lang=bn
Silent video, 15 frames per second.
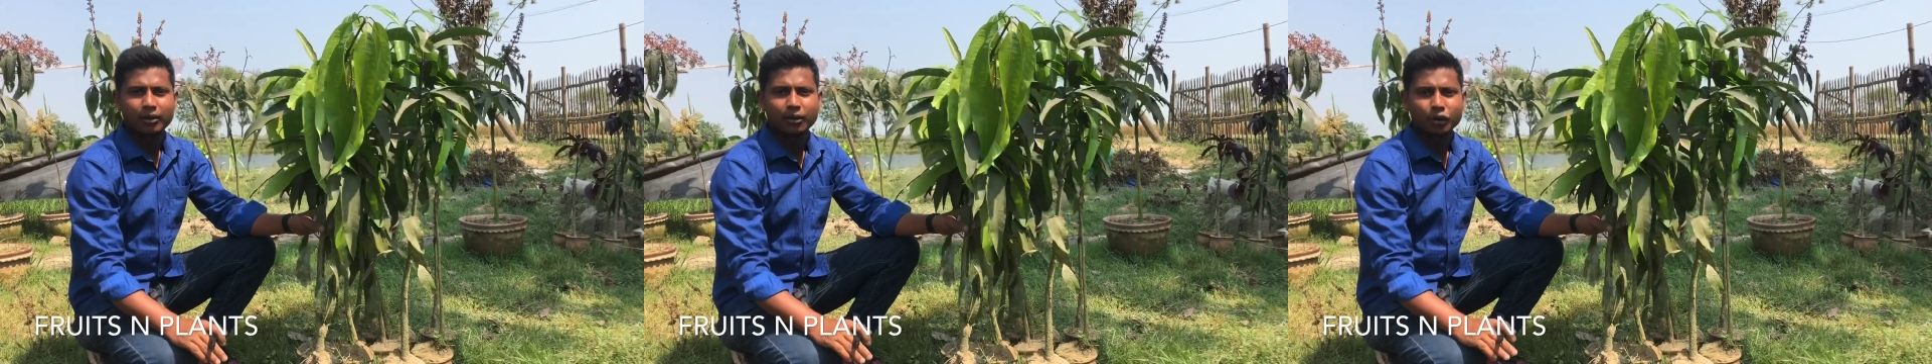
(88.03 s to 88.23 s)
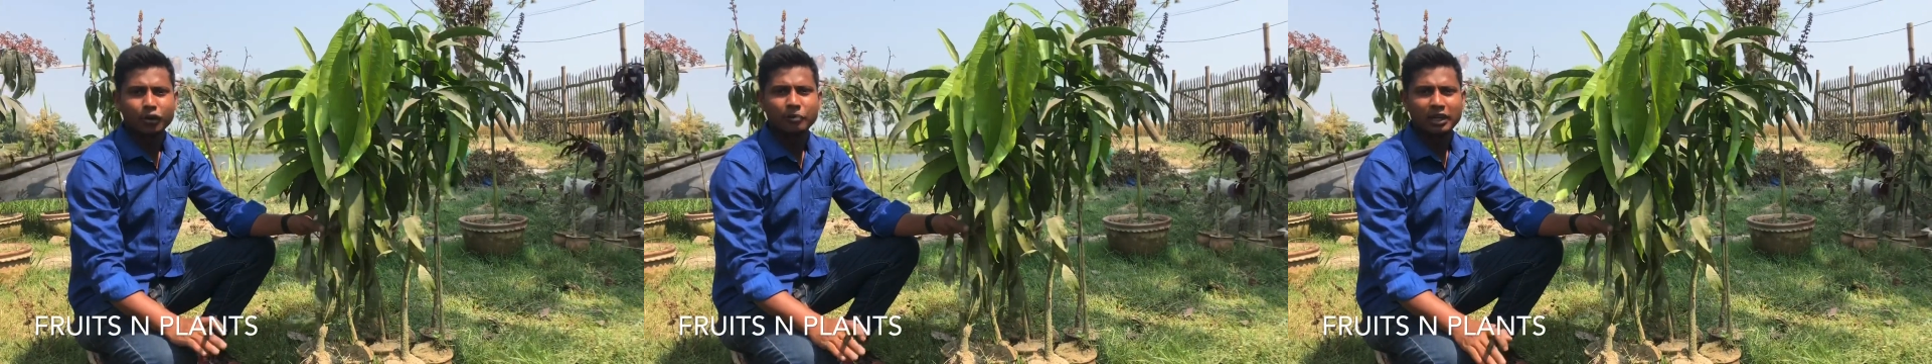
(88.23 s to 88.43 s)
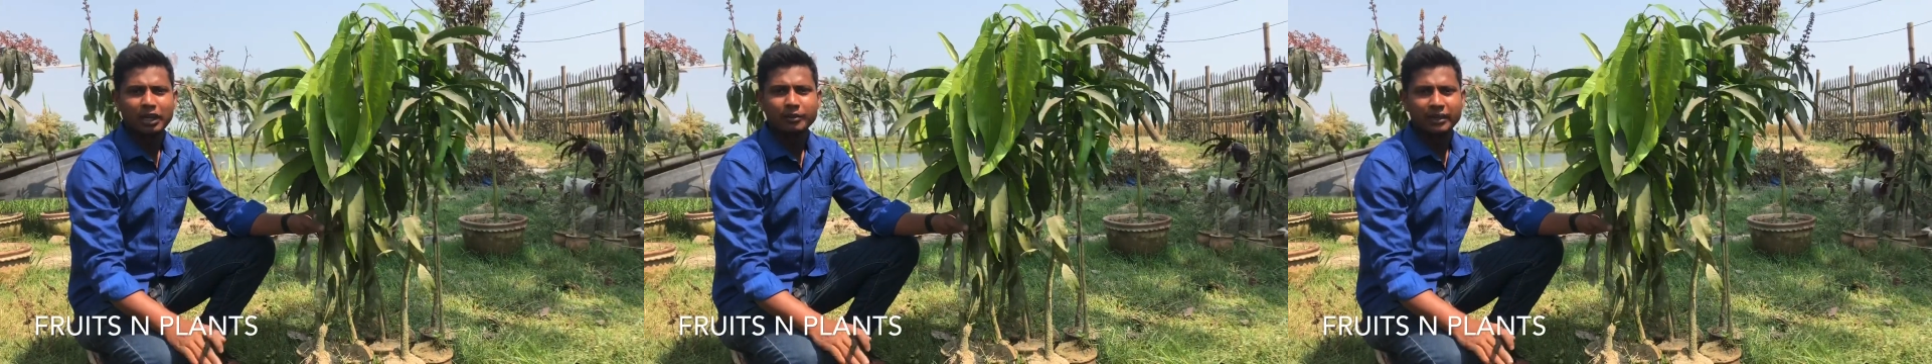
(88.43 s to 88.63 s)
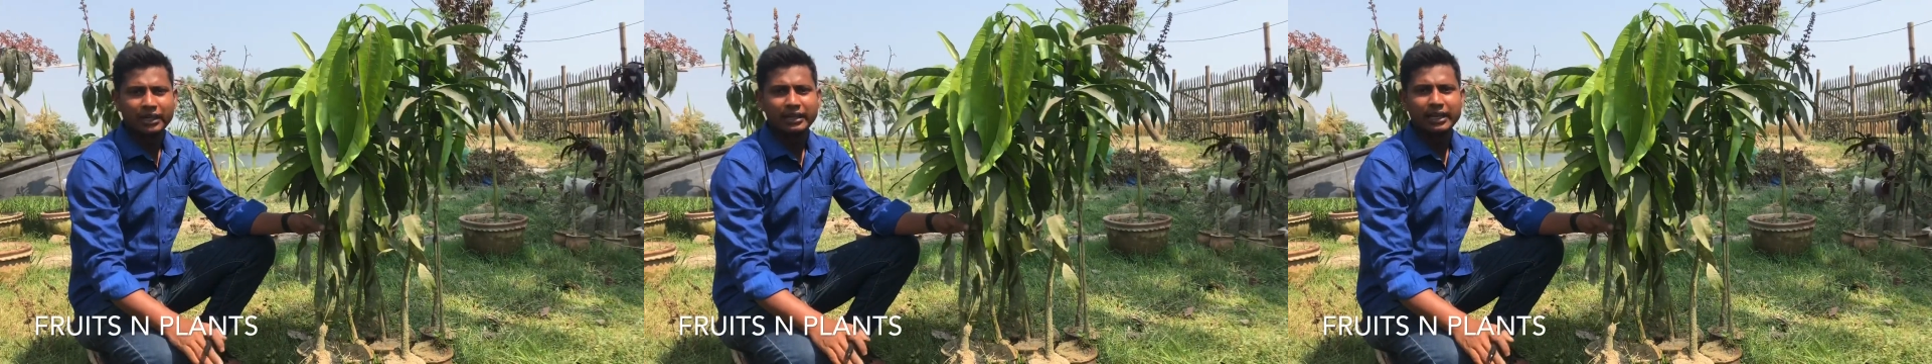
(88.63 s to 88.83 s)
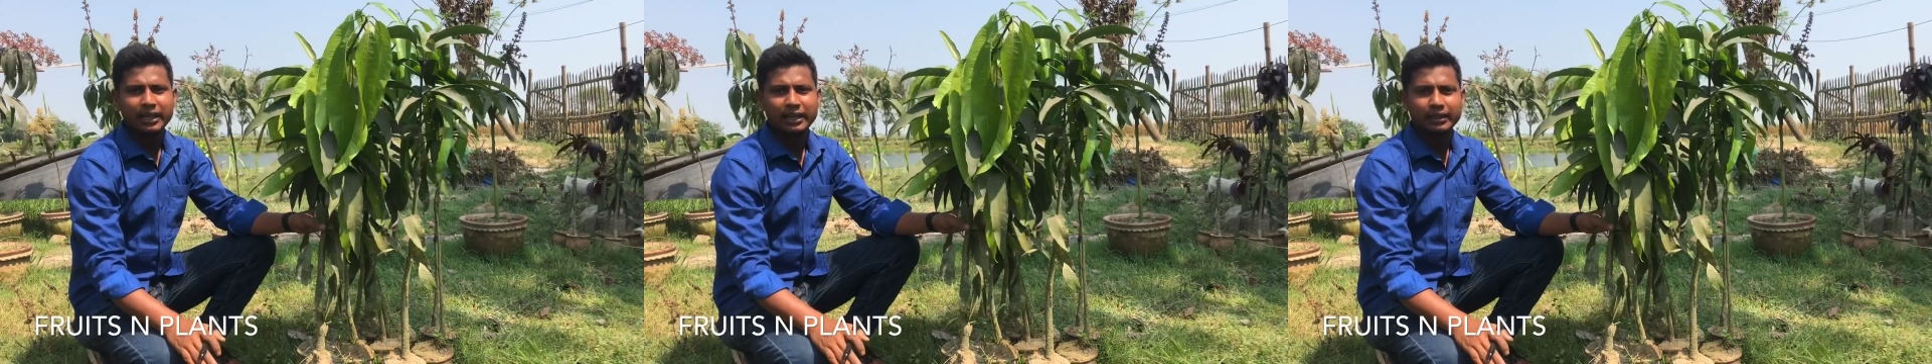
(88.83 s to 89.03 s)
হোম ডেলিভারি
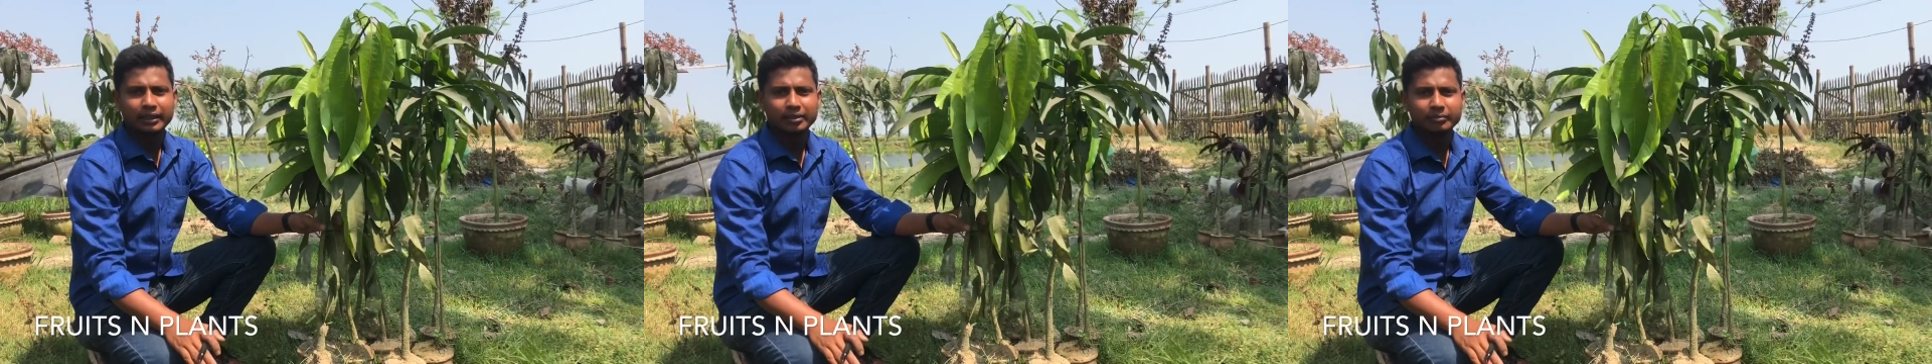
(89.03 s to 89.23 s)
দিই আর কি